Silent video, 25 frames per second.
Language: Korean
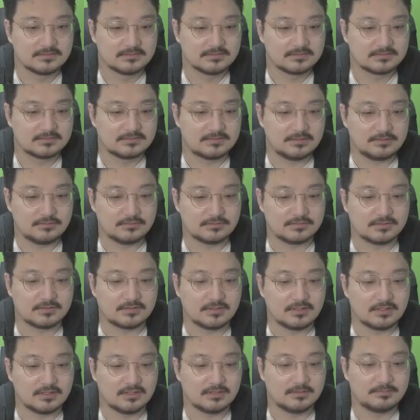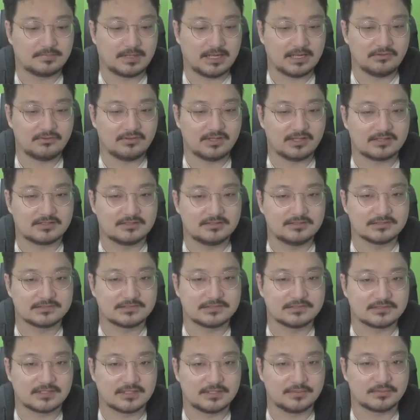그리고 그걸 바위에
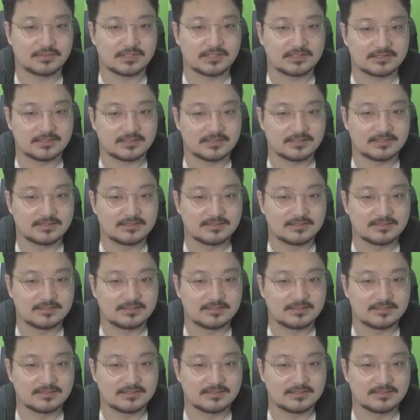그려서 기록했대.